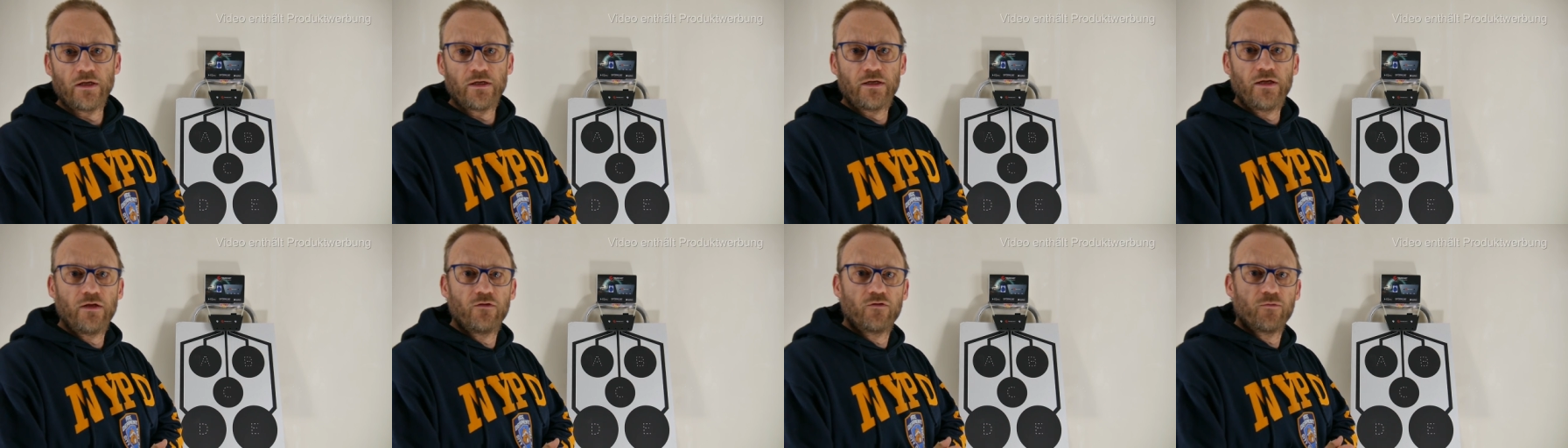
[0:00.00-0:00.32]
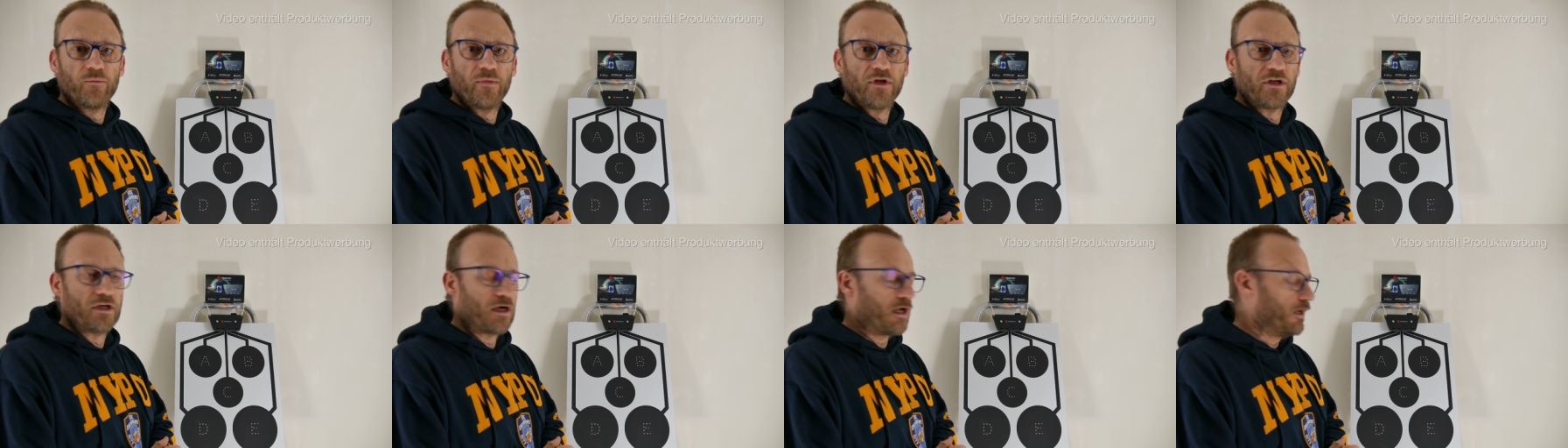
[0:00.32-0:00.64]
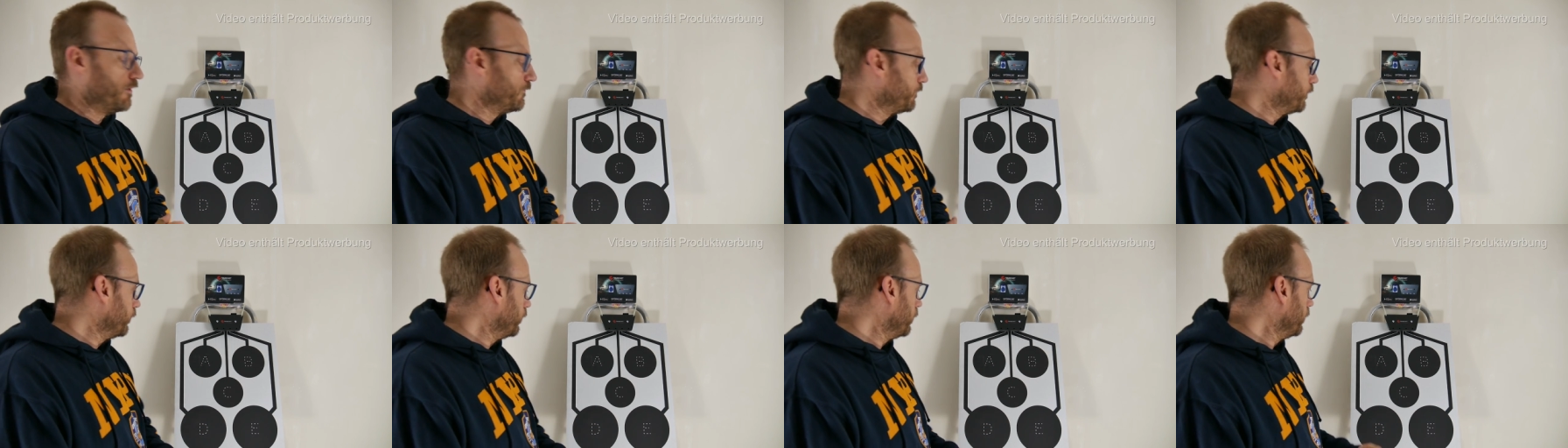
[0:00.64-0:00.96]
Diese
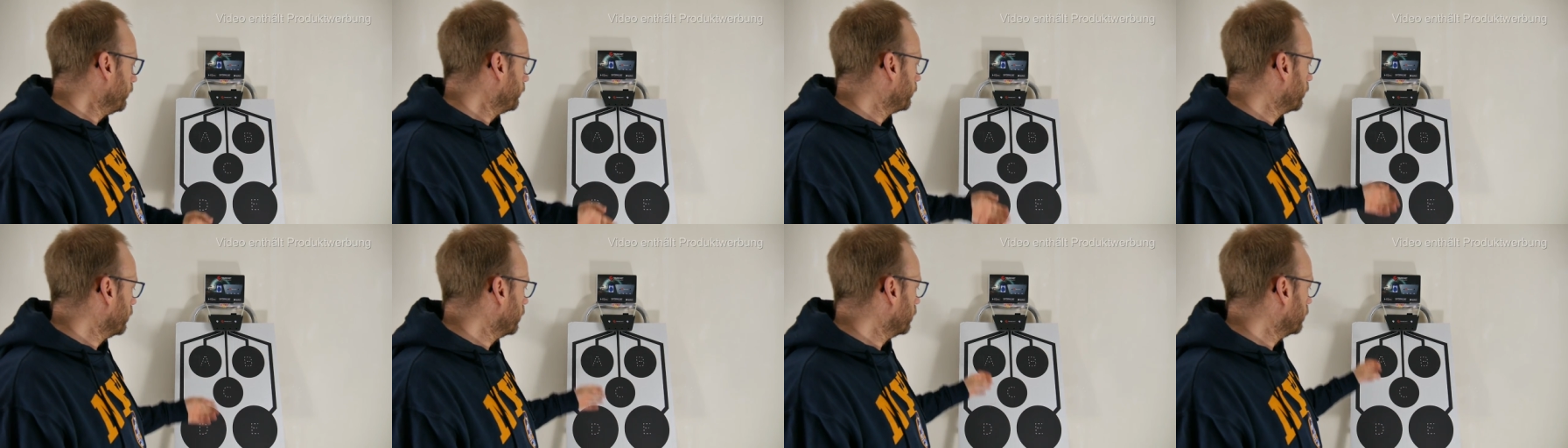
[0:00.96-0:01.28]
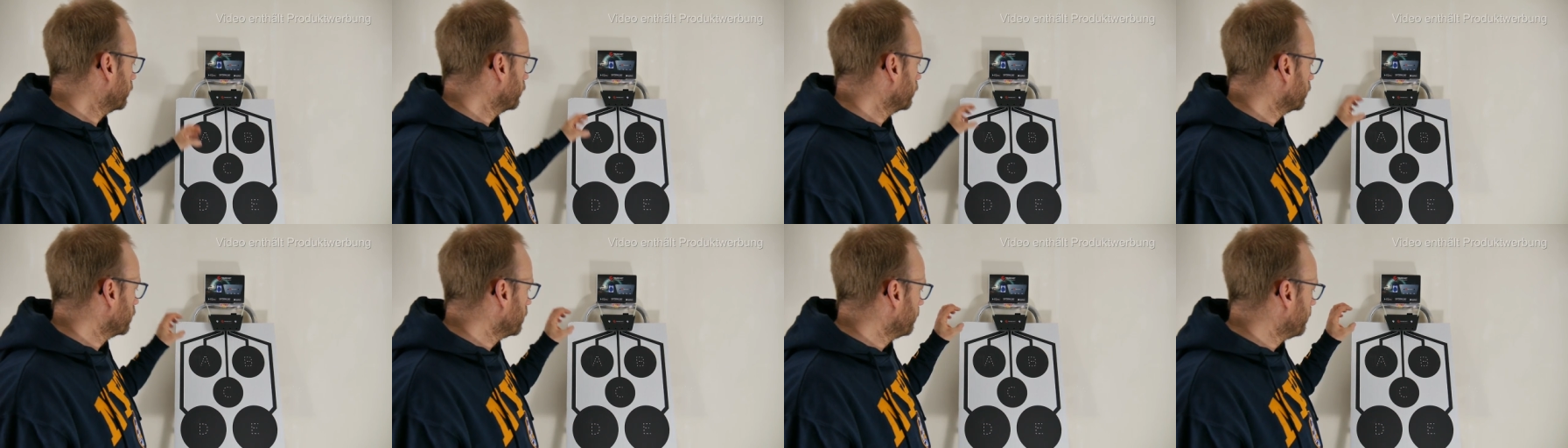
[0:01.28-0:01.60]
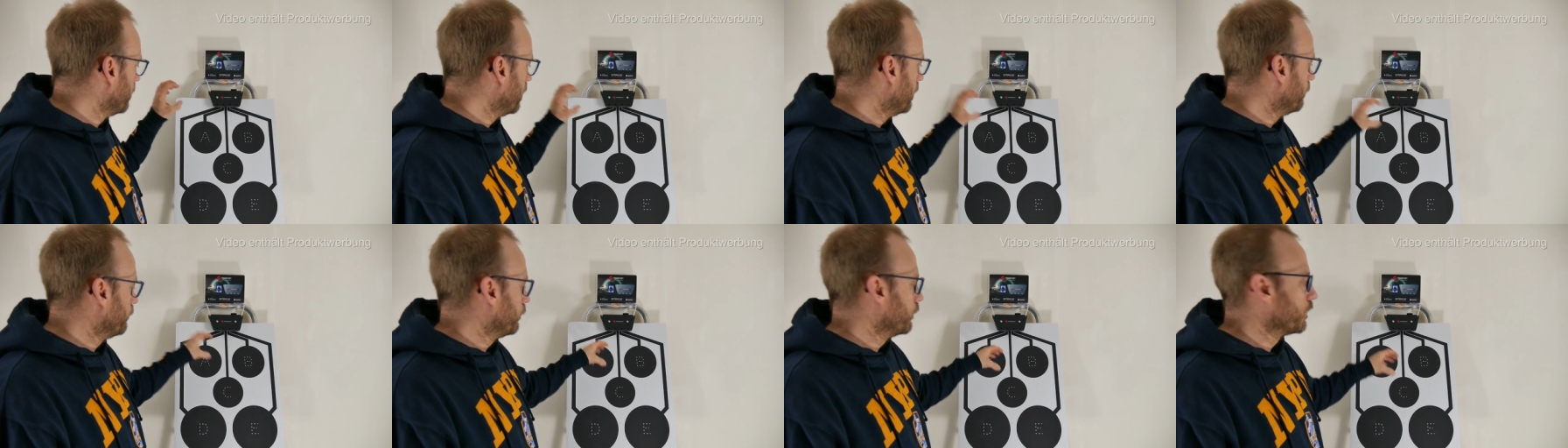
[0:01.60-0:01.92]
Metallfolie wird durch die
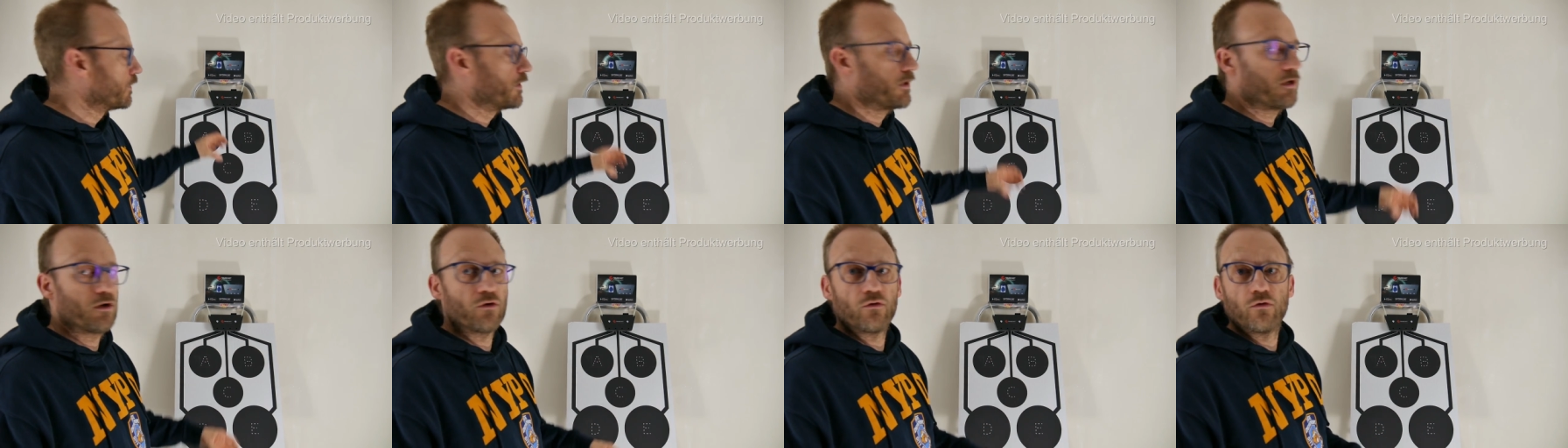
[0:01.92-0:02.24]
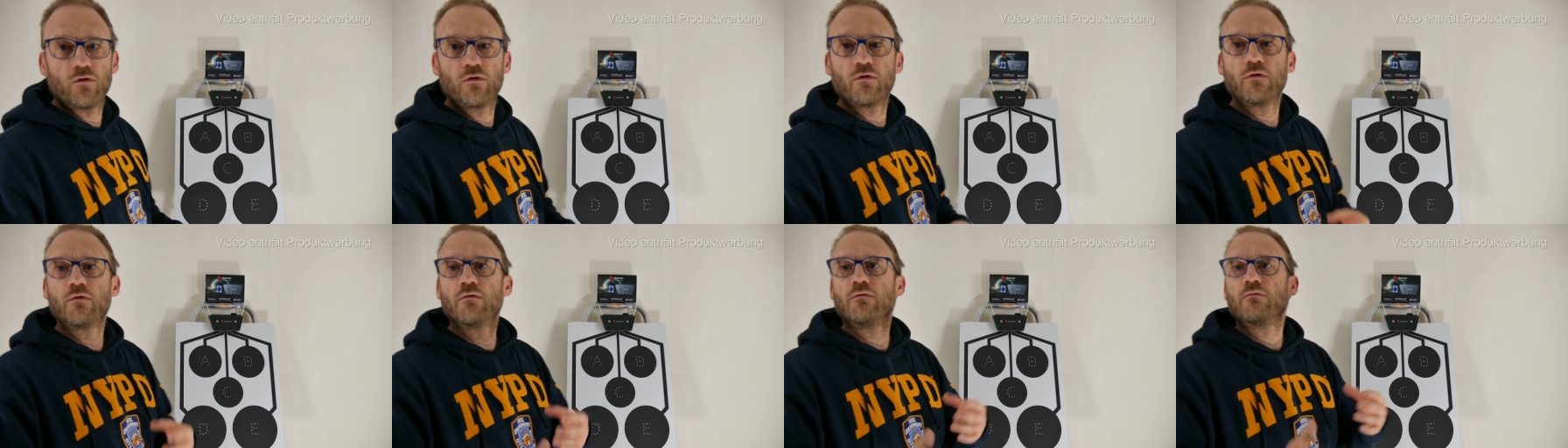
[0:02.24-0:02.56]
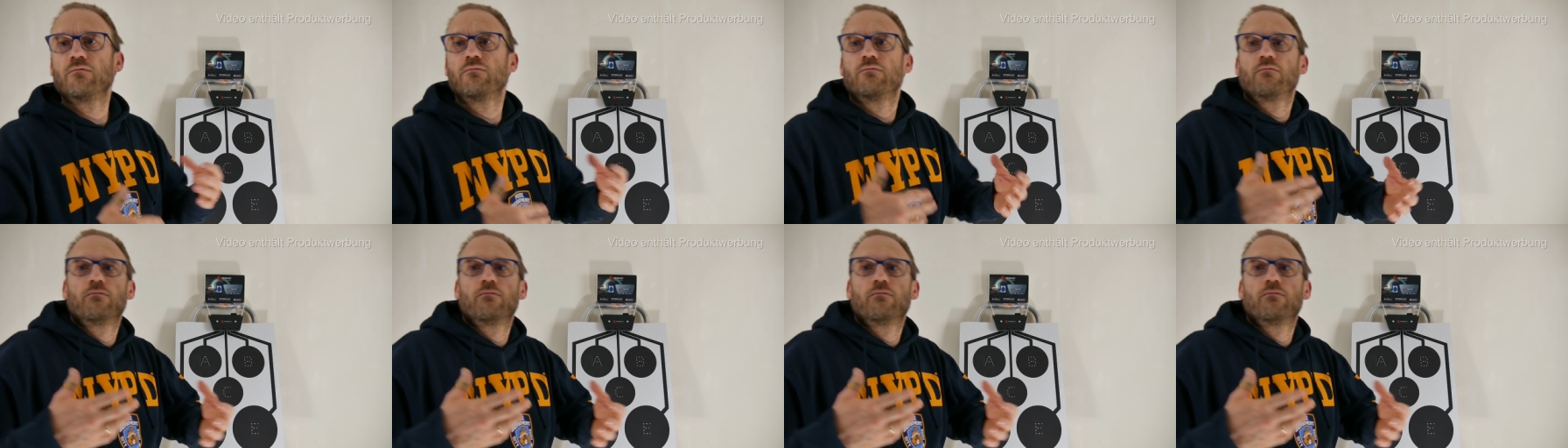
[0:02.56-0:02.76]
Perforierung